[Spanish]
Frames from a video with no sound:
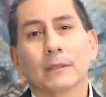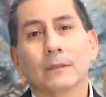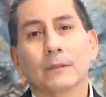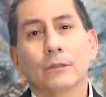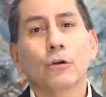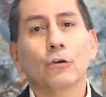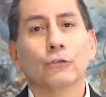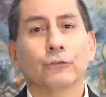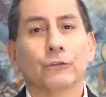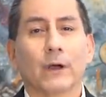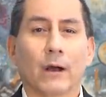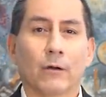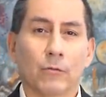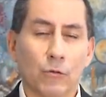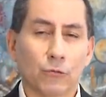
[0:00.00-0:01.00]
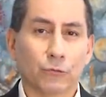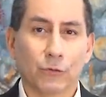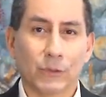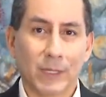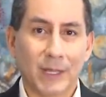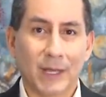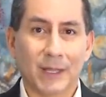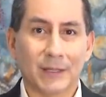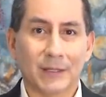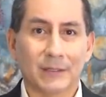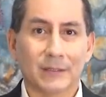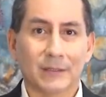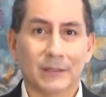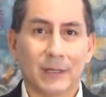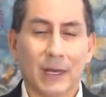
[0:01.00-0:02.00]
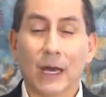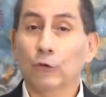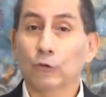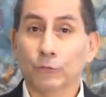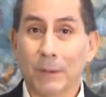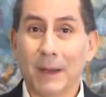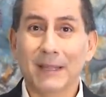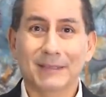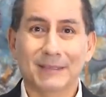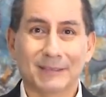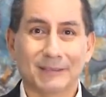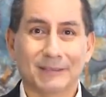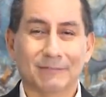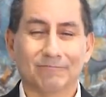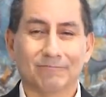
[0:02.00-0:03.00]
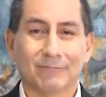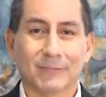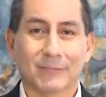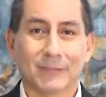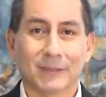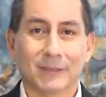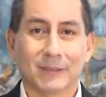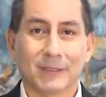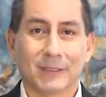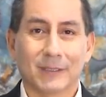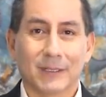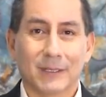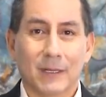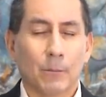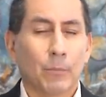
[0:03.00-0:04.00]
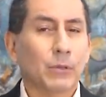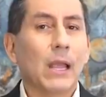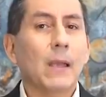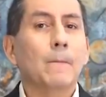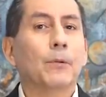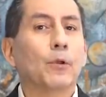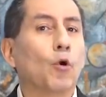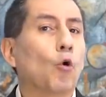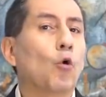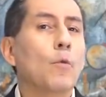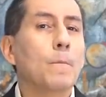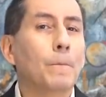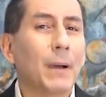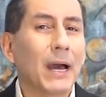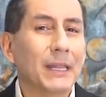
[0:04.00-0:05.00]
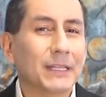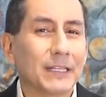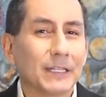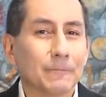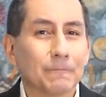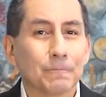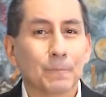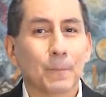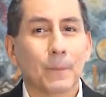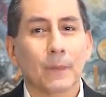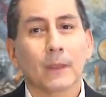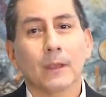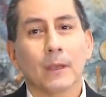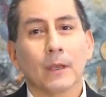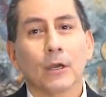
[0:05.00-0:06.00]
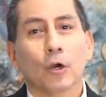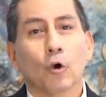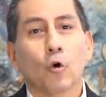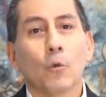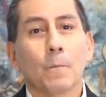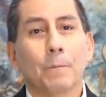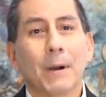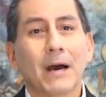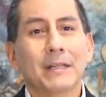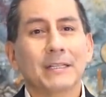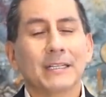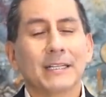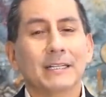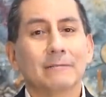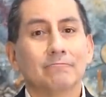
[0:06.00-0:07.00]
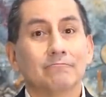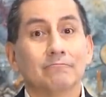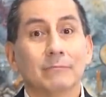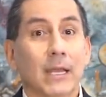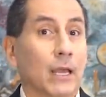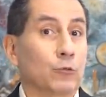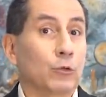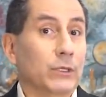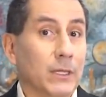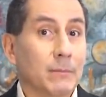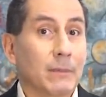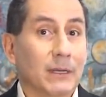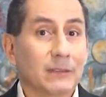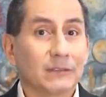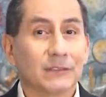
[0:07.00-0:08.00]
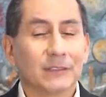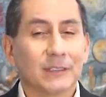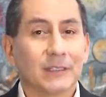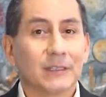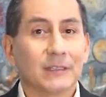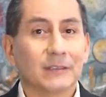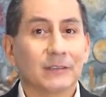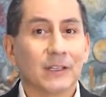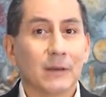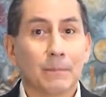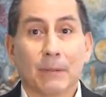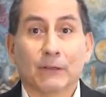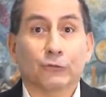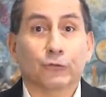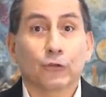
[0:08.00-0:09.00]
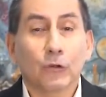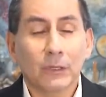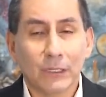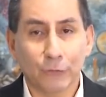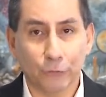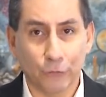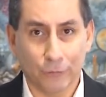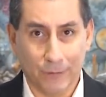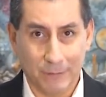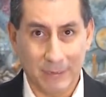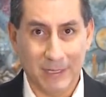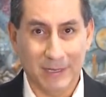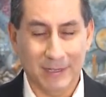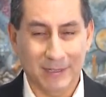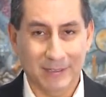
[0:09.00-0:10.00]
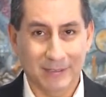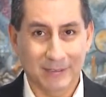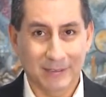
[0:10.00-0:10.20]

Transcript: Dios ha dado autoridad a los padres. Por ejemplo, un padre. Un padre, en últimas, es el pastor de su familia.